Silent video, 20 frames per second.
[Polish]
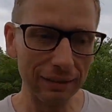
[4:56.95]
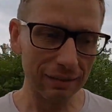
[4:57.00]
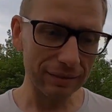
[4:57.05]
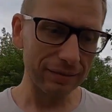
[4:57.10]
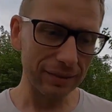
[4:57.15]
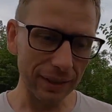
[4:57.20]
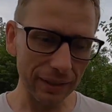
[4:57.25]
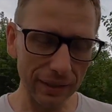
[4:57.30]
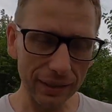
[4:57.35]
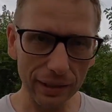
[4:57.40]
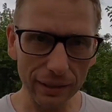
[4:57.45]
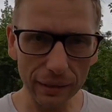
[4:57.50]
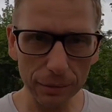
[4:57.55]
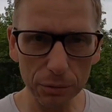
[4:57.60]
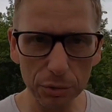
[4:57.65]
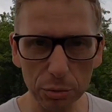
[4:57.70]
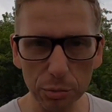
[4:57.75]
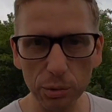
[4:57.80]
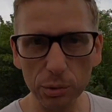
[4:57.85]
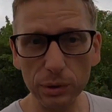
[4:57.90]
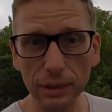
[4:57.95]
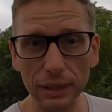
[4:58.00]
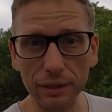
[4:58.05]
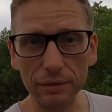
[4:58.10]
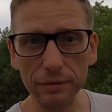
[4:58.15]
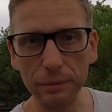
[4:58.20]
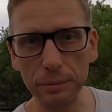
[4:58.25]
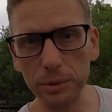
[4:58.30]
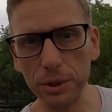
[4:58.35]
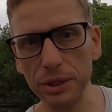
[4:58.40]
Więc jak jakiemuś
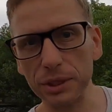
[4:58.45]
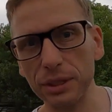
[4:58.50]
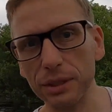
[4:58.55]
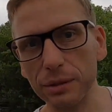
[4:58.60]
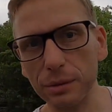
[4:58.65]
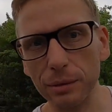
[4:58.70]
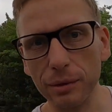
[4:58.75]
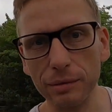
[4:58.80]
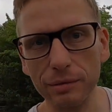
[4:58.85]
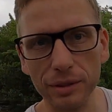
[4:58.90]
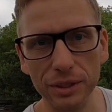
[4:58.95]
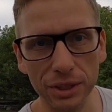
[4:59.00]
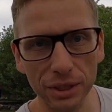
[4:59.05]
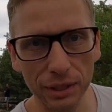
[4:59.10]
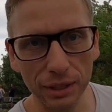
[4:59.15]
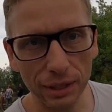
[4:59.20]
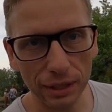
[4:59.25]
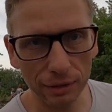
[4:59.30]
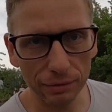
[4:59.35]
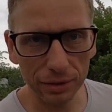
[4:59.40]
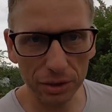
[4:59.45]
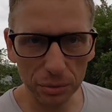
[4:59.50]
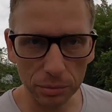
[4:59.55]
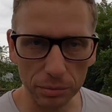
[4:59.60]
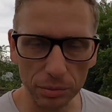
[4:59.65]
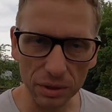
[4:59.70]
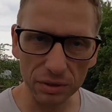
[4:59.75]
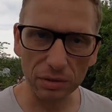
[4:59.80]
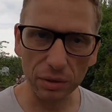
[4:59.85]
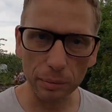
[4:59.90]
Bułgarowi przyjdzie do głowy, że a
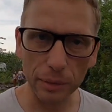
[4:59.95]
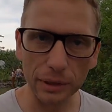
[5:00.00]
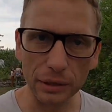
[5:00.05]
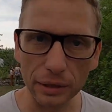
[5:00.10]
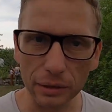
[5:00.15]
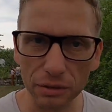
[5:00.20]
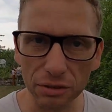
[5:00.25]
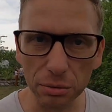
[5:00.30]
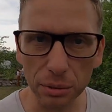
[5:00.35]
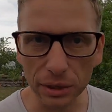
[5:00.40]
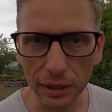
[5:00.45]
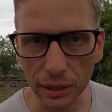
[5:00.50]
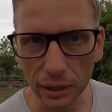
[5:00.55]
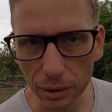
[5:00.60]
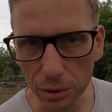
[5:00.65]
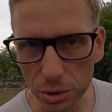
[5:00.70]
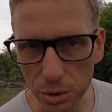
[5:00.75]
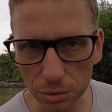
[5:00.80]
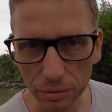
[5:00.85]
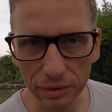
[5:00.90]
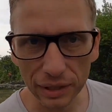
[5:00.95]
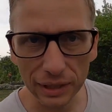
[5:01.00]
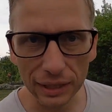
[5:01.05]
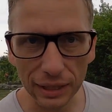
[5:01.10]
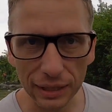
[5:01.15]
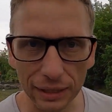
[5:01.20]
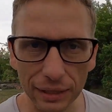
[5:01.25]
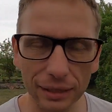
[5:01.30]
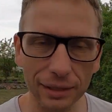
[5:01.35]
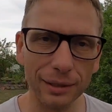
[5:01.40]
weźmy sobie tego słodkiego
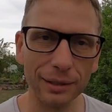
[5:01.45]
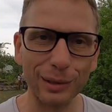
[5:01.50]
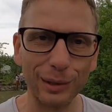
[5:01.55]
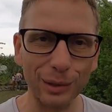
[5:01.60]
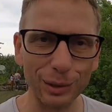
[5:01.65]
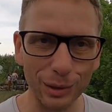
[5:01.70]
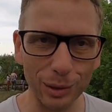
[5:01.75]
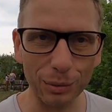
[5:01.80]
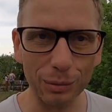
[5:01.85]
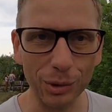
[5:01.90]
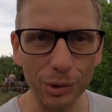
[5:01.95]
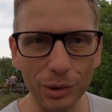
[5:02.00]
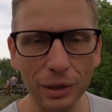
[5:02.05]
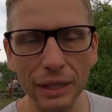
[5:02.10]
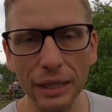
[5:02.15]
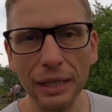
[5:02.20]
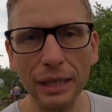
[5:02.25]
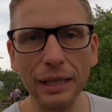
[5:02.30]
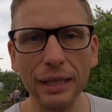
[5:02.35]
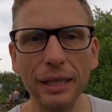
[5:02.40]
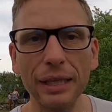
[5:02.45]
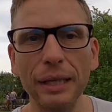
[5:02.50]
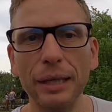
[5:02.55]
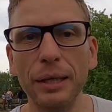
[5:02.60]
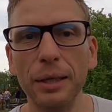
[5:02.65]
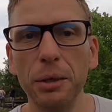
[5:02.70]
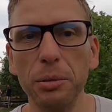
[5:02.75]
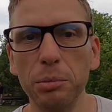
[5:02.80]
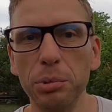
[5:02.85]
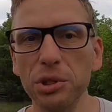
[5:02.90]
żółwika do domu,
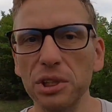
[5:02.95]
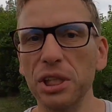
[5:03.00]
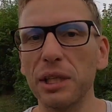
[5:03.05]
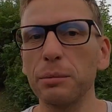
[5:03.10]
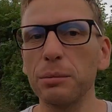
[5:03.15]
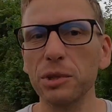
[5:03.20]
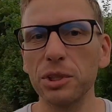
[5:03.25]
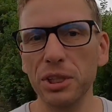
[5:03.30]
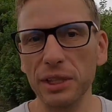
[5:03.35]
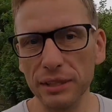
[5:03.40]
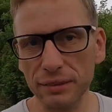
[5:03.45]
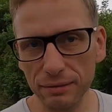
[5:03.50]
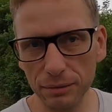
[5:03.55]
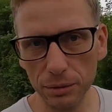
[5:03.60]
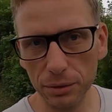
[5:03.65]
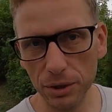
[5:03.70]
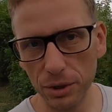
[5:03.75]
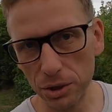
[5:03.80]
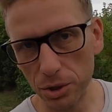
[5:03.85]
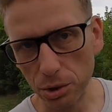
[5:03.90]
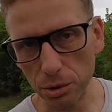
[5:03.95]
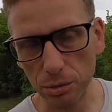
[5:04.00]
Później mu się znudzi